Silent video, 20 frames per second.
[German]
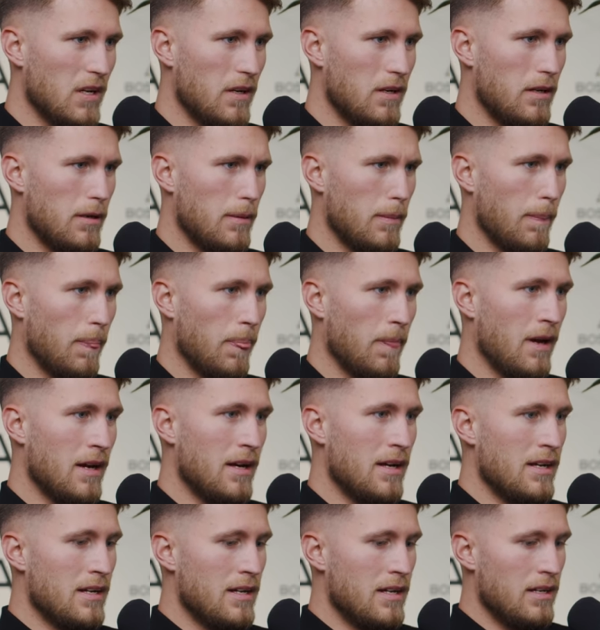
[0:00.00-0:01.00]
Ähm,
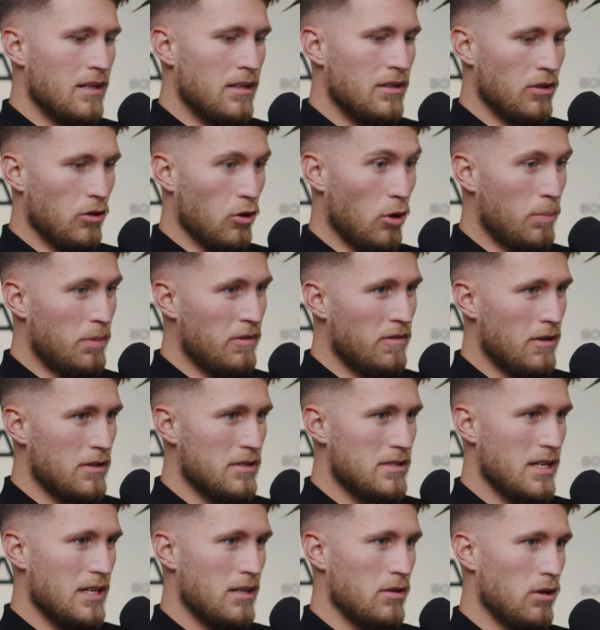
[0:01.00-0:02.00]
eine Gruppe von
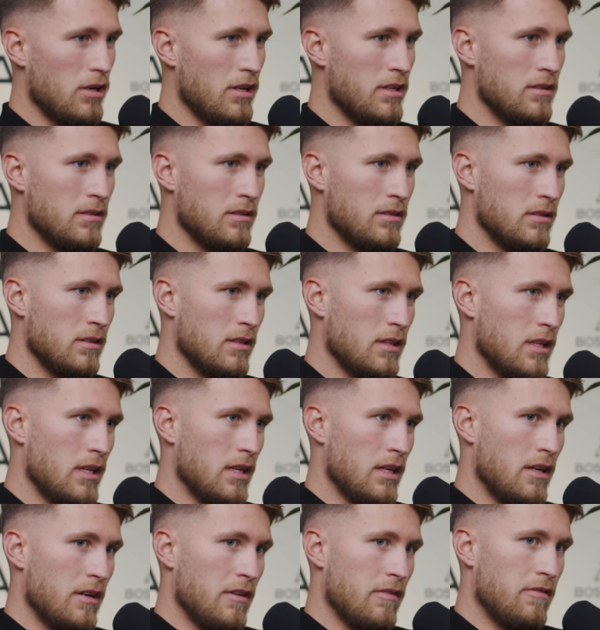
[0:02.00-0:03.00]
zehn Leuten.
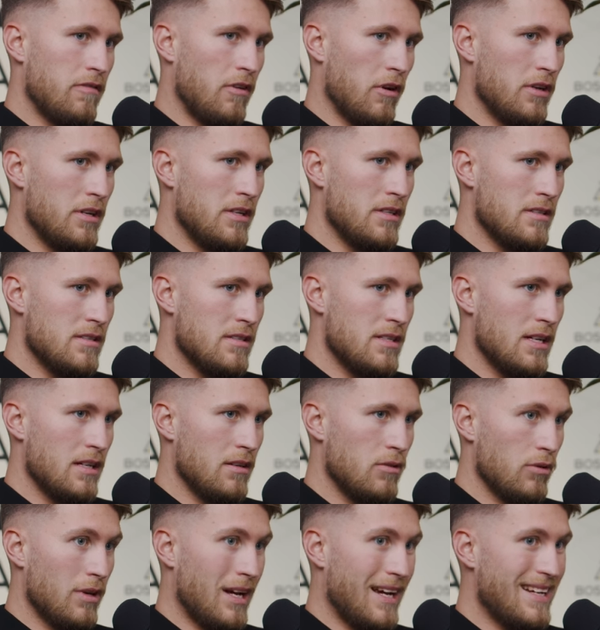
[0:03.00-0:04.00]
Von den
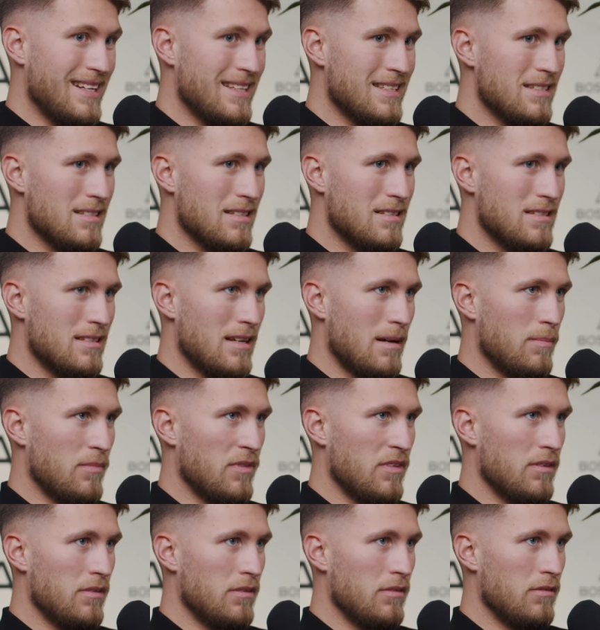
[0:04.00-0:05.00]
zehn oder
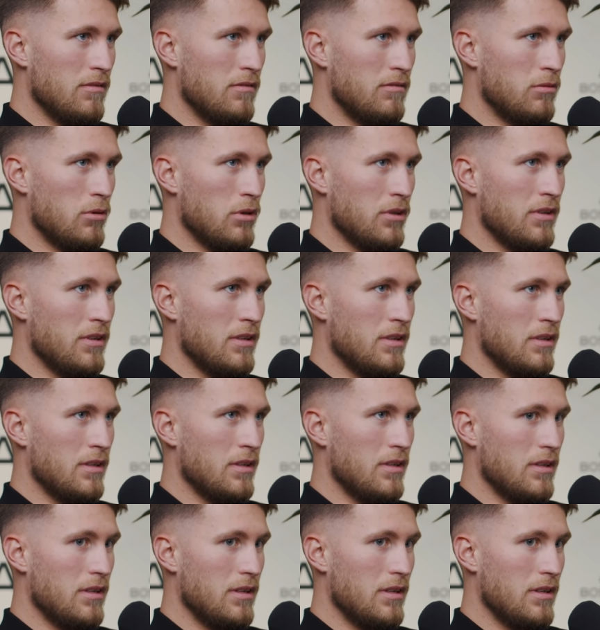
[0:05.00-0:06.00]
insgesamt wurden
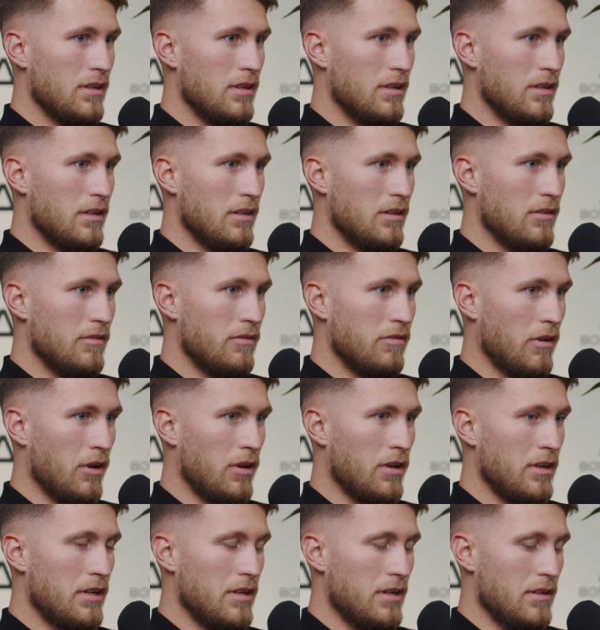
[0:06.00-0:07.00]

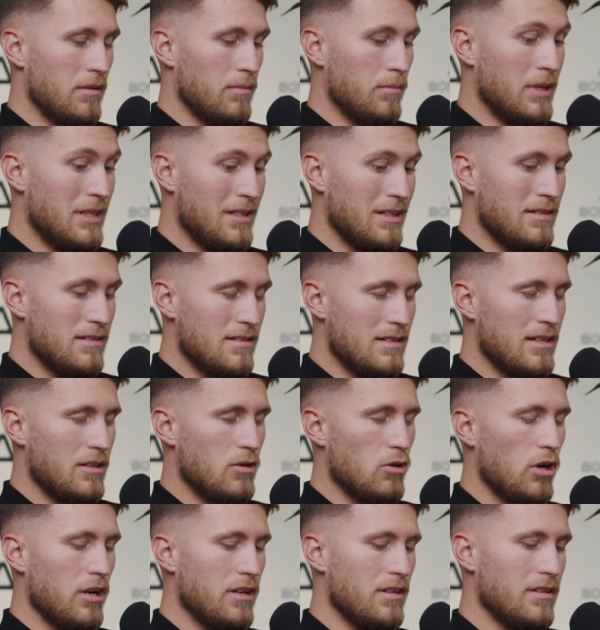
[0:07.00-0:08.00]
von den mit den zehn
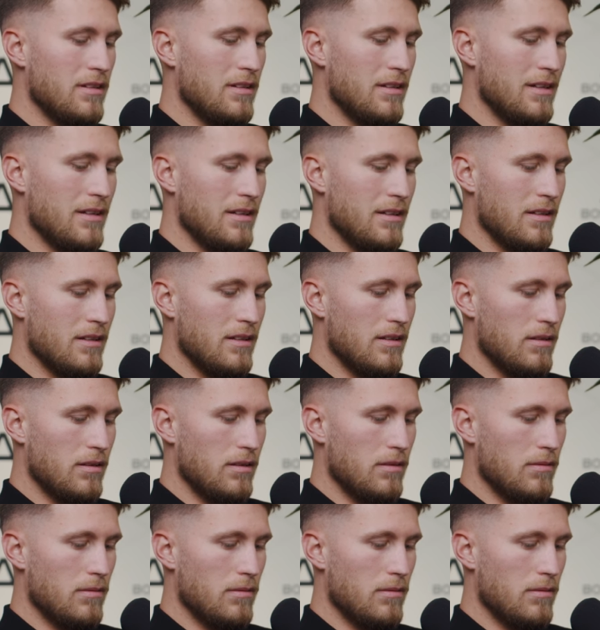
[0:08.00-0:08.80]
Leuten in